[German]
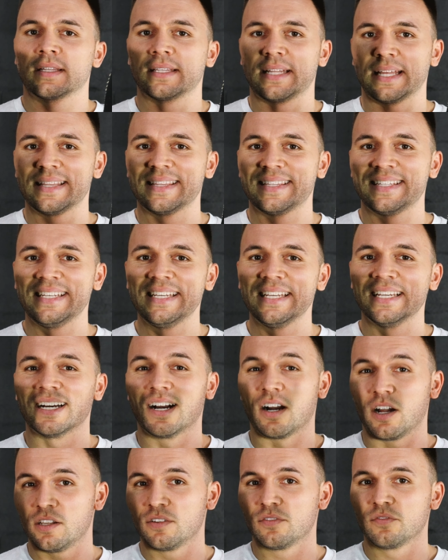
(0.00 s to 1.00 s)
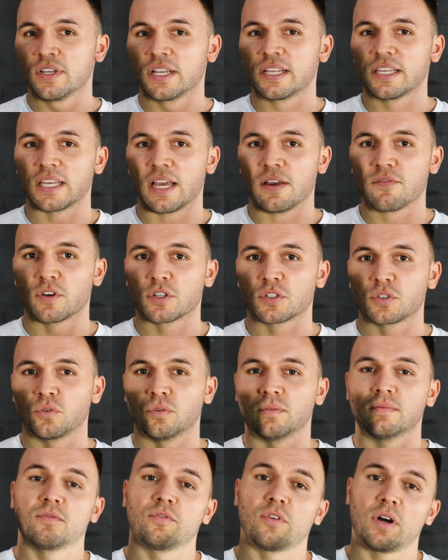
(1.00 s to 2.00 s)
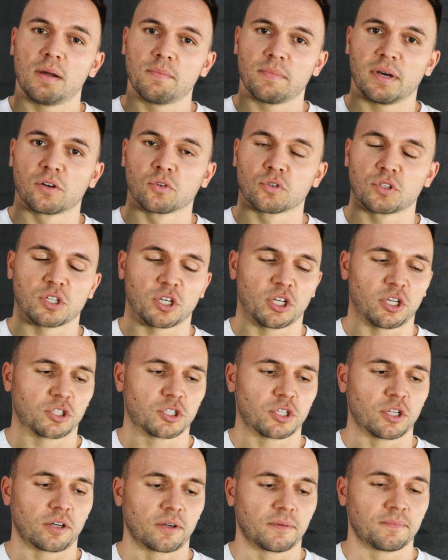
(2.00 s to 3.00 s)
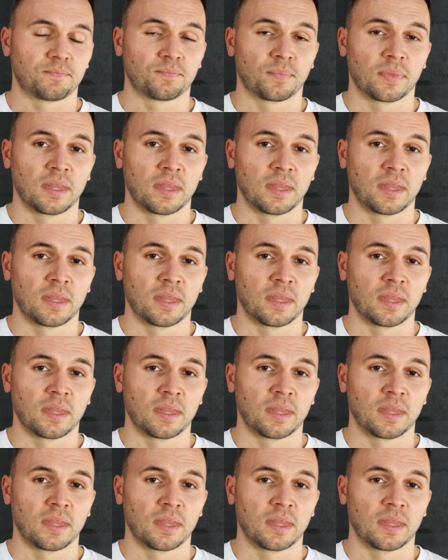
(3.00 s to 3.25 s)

denn die halten wirklich einfach so, vor allem bei rutschigen Stangen.